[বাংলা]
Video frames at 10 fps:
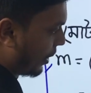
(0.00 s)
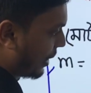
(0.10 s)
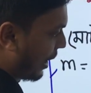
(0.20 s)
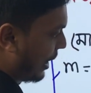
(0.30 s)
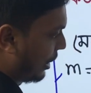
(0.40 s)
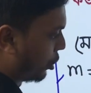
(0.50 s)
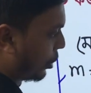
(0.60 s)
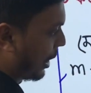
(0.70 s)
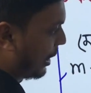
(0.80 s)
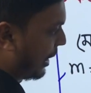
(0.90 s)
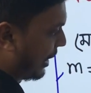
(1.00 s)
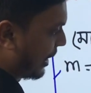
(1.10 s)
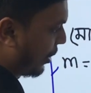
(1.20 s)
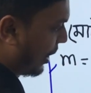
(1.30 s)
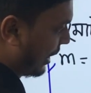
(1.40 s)
তাহলে টোটাল
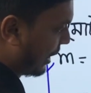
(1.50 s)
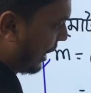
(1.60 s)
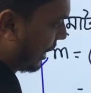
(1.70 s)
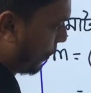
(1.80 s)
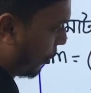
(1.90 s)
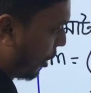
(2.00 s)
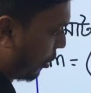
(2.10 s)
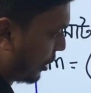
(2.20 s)
দেখো এটা এটা পুরোটা হচ্ছে